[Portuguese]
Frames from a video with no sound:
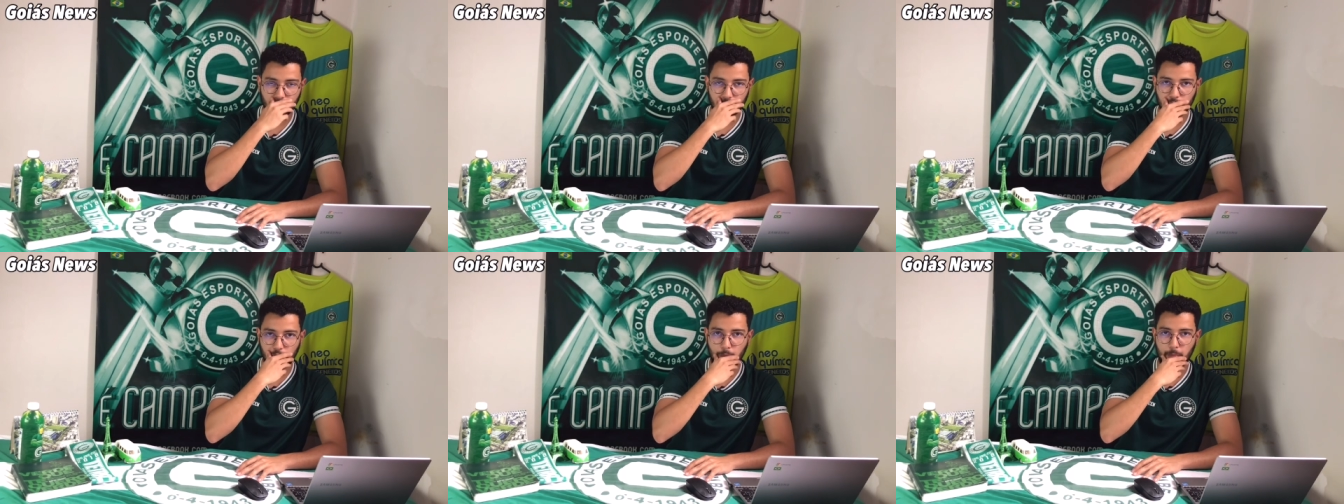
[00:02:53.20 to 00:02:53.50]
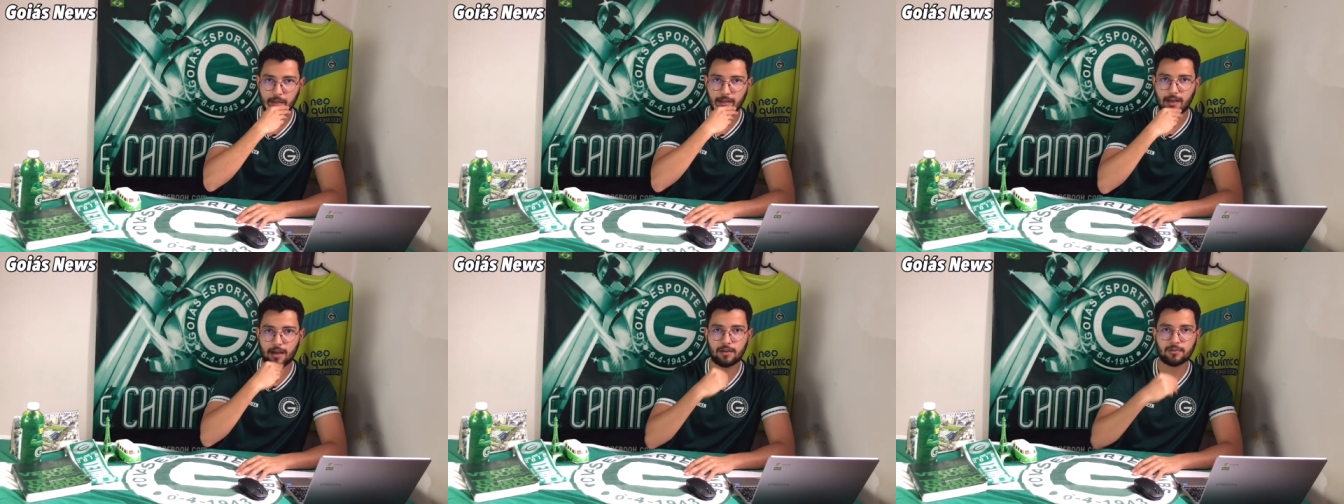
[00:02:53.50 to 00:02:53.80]
nos
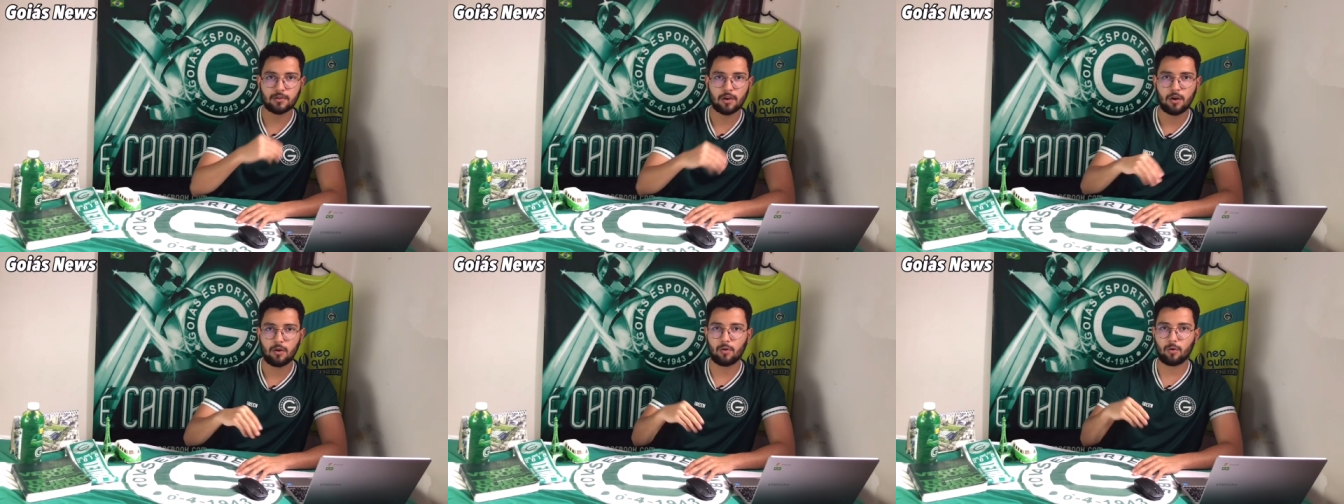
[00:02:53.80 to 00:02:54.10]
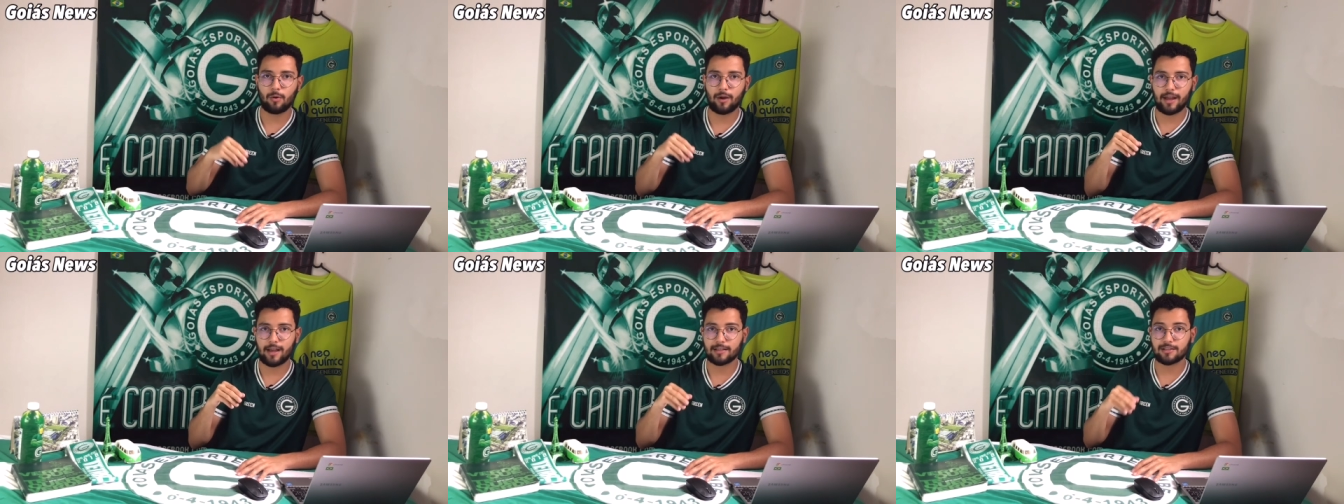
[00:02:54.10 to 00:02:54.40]
comentários. O
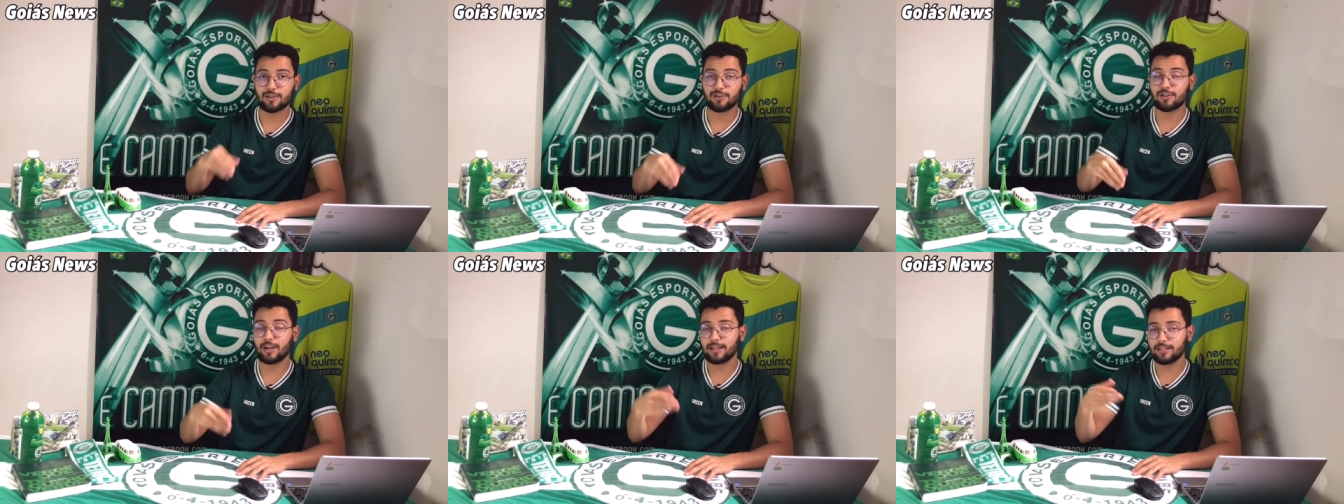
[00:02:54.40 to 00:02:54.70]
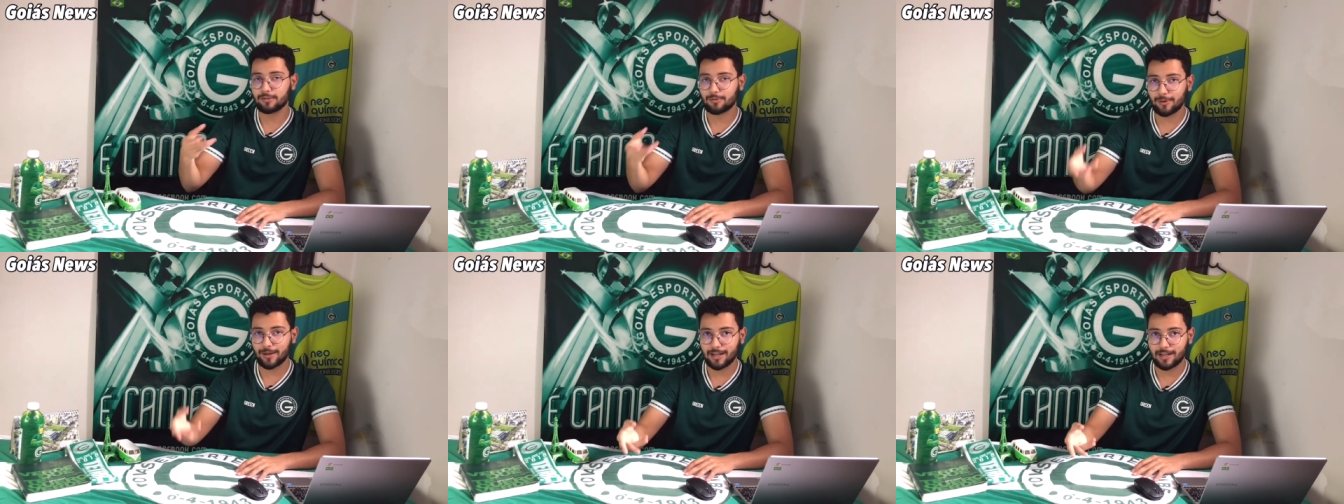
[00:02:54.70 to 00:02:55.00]
Goiás, que já
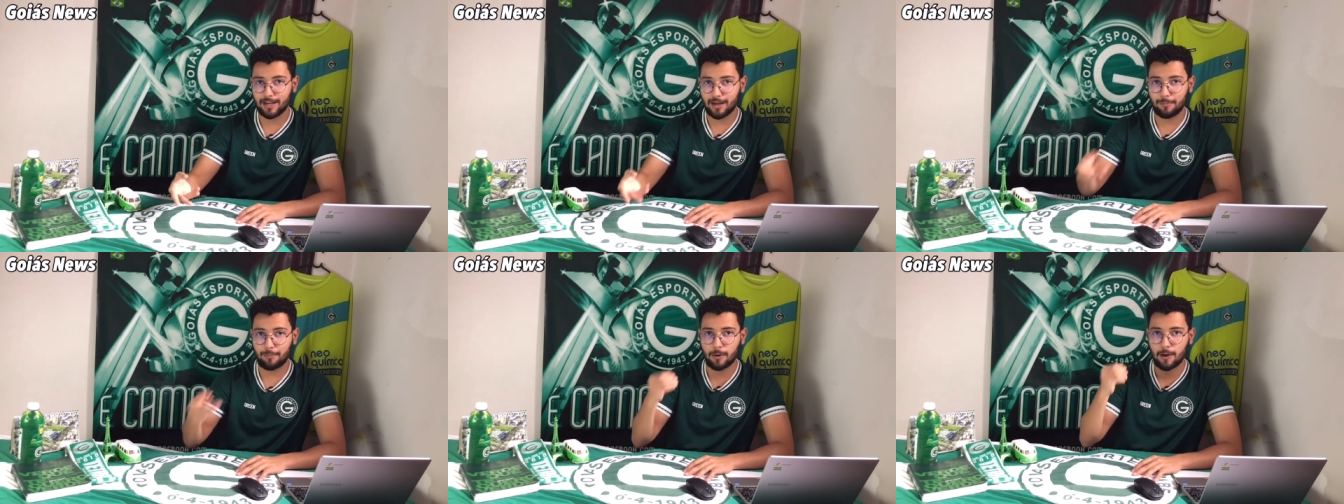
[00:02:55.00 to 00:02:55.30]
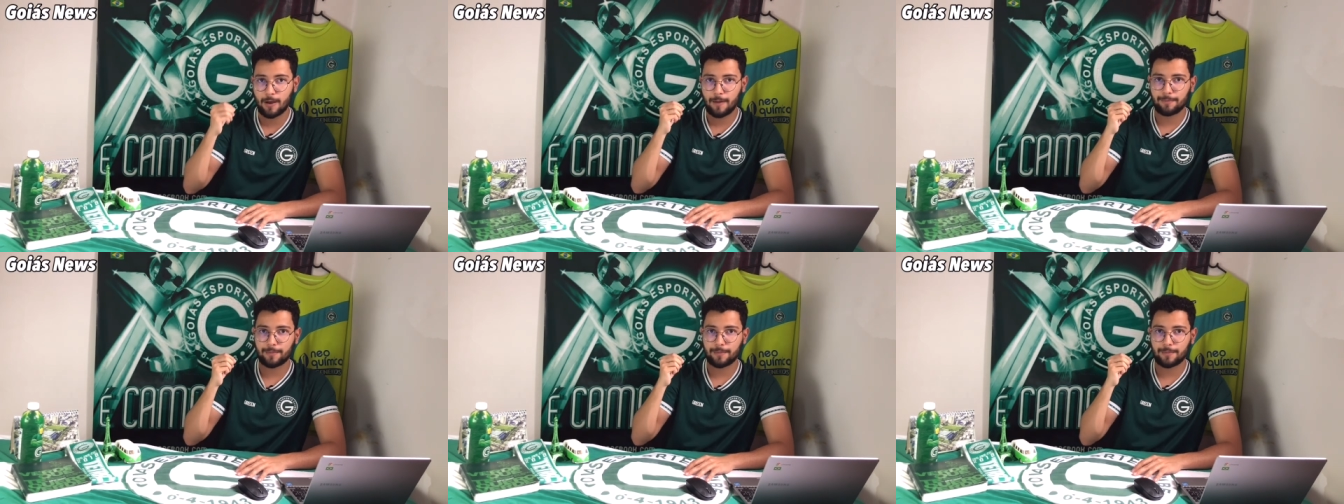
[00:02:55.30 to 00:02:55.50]
entrou em campo